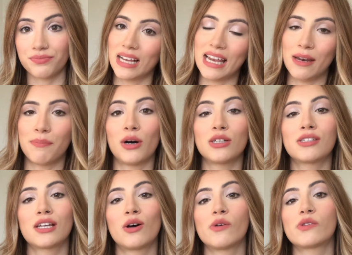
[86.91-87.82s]
ele pode
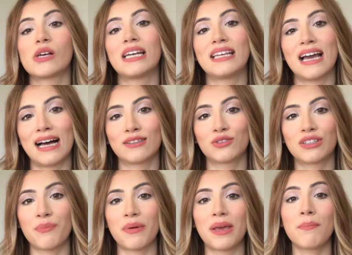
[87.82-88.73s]
ser nosso aliado
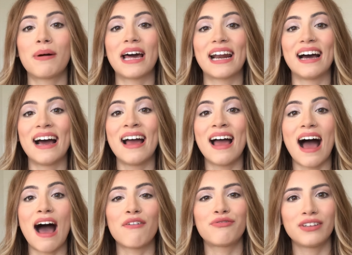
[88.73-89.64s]
também para
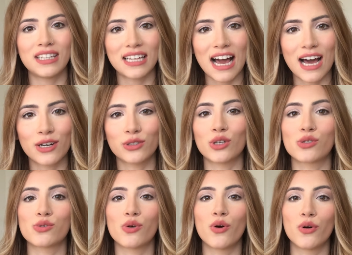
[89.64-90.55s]
afinar o
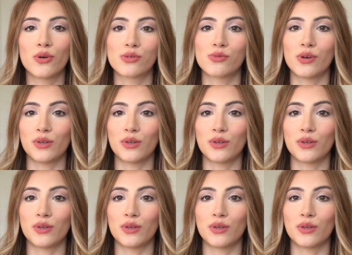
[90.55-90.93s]
nosso rosto.